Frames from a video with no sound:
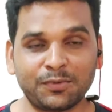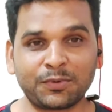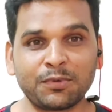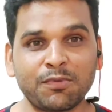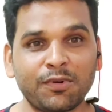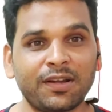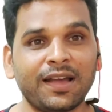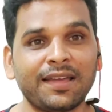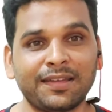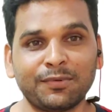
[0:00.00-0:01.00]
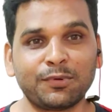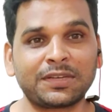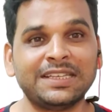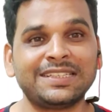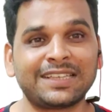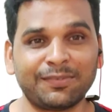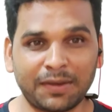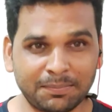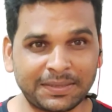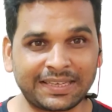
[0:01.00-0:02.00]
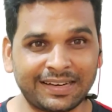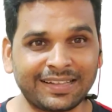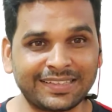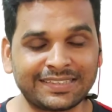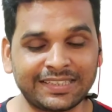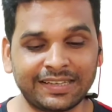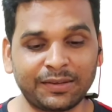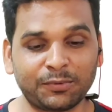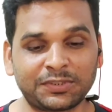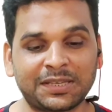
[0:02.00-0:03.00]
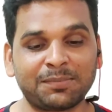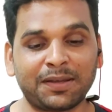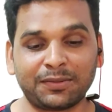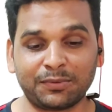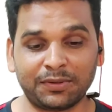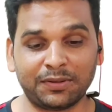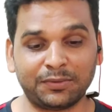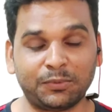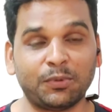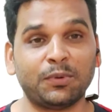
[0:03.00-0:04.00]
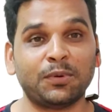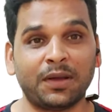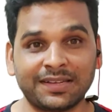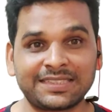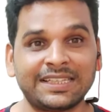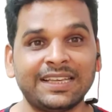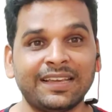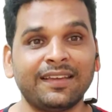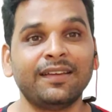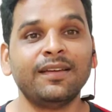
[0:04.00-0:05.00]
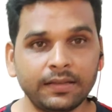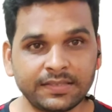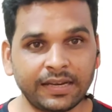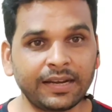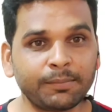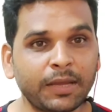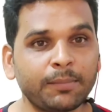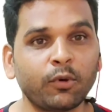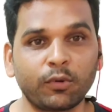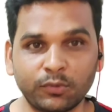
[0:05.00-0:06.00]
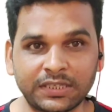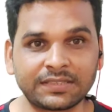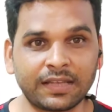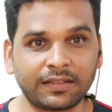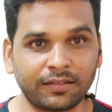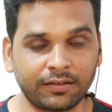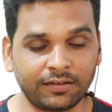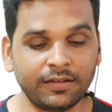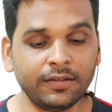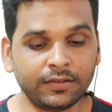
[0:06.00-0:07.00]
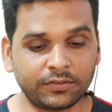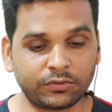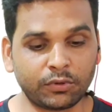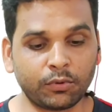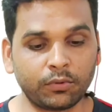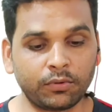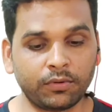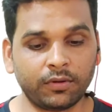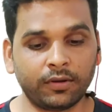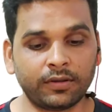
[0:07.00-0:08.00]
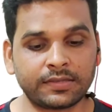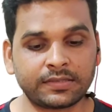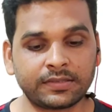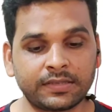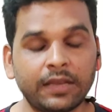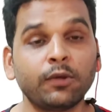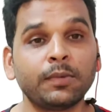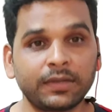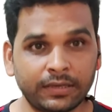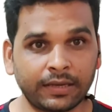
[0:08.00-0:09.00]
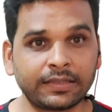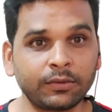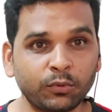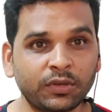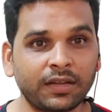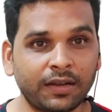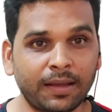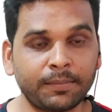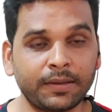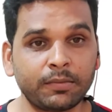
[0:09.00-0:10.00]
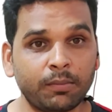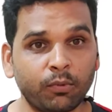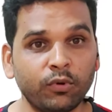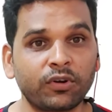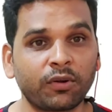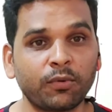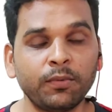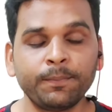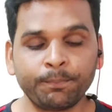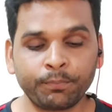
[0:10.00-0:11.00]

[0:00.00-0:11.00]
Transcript: उनको वो गाय है वो खींच के वहाँ पे गिरा देती है उसके बाद uh, दोनों हंसती है सेलेना मैम और उनके साथ uh, जो सैनोमन आई थिंक उनका नाम है मैं भूल रहा हूँ